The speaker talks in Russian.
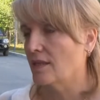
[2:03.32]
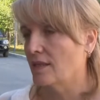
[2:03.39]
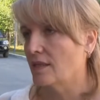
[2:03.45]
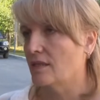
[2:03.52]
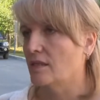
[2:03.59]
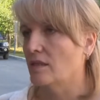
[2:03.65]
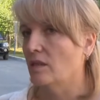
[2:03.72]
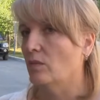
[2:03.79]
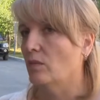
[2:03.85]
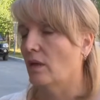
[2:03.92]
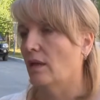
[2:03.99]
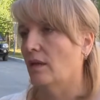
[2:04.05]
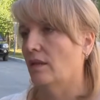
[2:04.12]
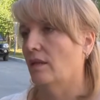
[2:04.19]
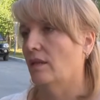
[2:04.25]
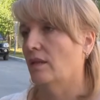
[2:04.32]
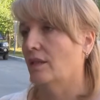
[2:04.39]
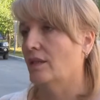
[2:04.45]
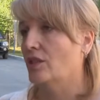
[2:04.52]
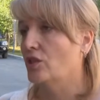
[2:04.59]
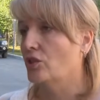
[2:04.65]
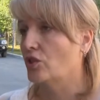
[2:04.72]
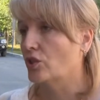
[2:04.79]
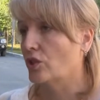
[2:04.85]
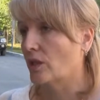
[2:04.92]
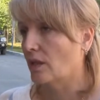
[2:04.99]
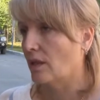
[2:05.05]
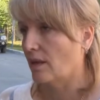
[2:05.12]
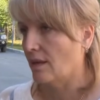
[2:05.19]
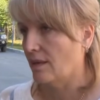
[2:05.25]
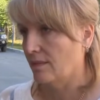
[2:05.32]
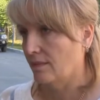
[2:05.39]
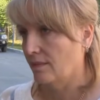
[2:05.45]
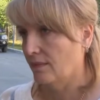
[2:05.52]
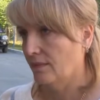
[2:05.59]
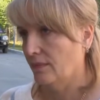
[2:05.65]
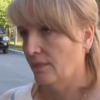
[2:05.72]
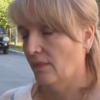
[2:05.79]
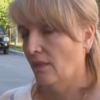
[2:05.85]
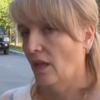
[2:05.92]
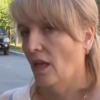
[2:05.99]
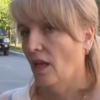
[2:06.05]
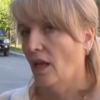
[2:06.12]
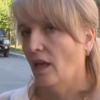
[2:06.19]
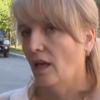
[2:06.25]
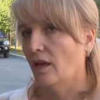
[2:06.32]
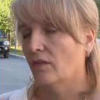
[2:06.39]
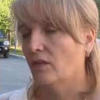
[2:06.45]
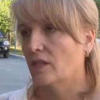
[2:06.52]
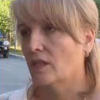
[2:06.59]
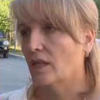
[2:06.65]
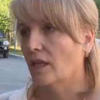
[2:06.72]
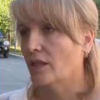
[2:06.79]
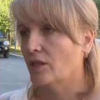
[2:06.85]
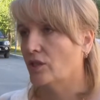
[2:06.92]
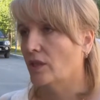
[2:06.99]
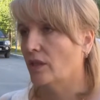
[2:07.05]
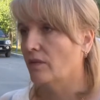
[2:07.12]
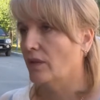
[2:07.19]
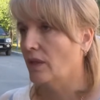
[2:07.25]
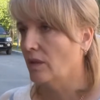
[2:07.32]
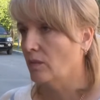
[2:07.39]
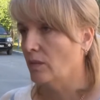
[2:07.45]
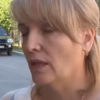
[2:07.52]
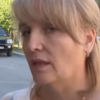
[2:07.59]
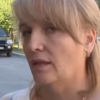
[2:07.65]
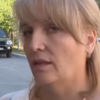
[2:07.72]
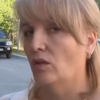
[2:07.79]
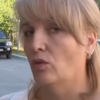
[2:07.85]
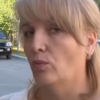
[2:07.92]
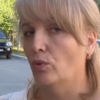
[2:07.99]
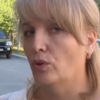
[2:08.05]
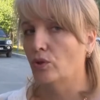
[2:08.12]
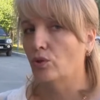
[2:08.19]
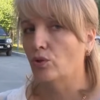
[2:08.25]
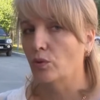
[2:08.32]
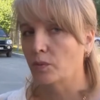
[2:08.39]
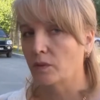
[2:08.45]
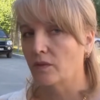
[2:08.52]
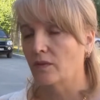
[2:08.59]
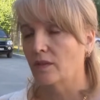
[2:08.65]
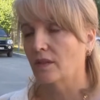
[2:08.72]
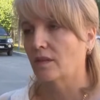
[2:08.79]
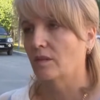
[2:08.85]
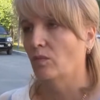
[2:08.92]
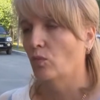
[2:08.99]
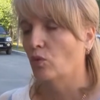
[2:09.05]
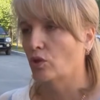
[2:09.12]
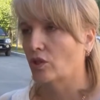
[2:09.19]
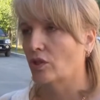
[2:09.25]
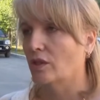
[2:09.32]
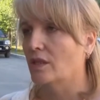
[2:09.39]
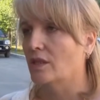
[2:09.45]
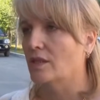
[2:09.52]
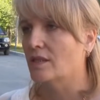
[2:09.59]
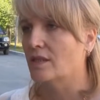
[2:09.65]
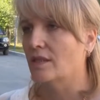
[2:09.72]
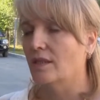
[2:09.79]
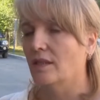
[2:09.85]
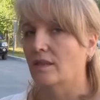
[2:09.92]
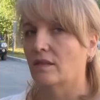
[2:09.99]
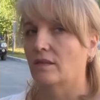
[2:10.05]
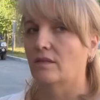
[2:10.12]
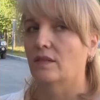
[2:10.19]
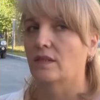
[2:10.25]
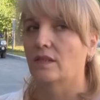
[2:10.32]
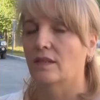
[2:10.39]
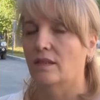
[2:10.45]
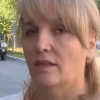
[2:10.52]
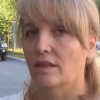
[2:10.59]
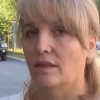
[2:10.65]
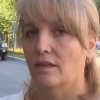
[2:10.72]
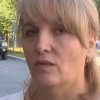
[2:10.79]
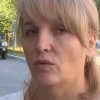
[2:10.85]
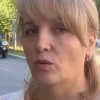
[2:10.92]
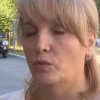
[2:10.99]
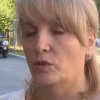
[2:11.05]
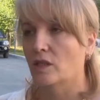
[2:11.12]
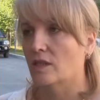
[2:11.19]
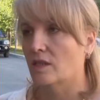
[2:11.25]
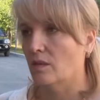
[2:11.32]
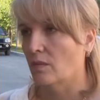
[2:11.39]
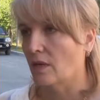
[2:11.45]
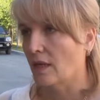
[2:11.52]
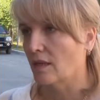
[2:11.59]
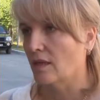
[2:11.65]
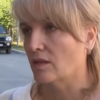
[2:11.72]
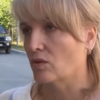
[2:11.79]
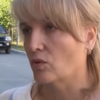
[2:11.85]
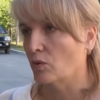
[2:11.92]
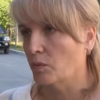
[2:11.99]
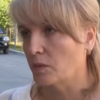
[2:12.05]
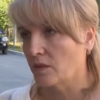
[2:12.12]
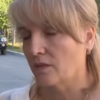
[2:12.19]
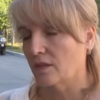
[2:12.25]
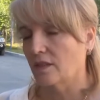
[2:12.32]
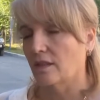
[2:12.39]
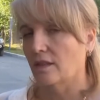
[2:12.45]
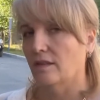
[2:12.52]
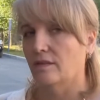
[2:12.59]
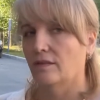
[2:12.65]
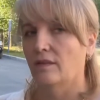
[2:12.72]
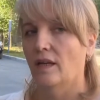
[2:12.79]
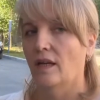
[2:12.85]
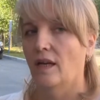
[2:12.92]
система э, ГИС ЖКХ. В настоящее время любой собственник может инициировать э, общее собрание собственников –